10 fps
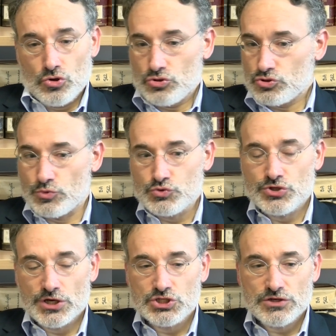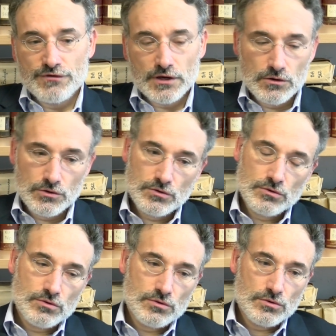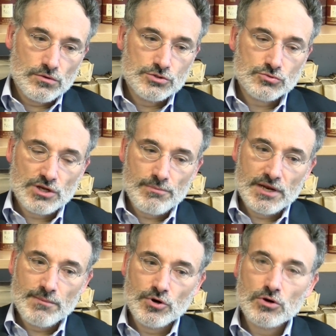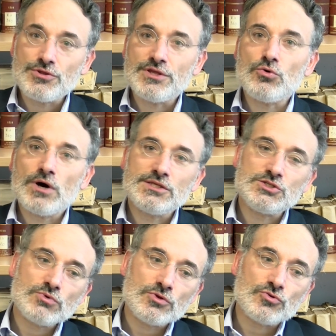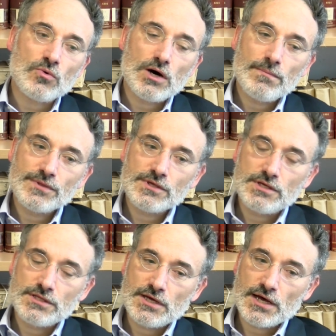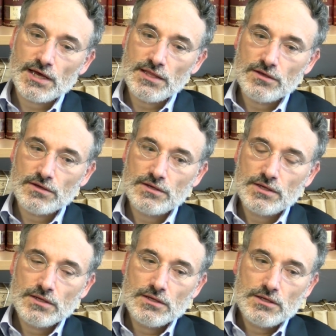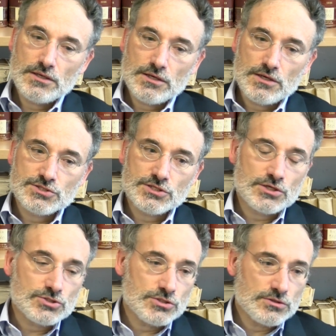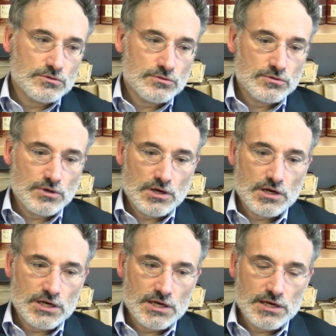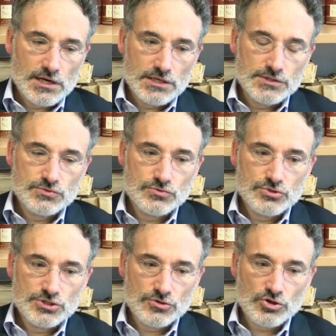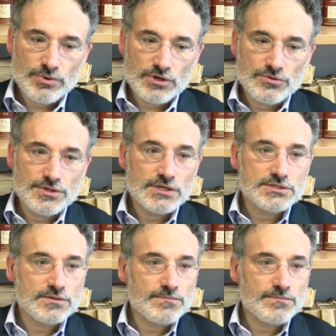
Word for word: je me suis dirigé vers ce qu'on appelait à l'époque le DEA d'histoire du droit, qui était à Rennes, et c'est ainsi qu'à euh, l'issue j'ai entrepris une thèse.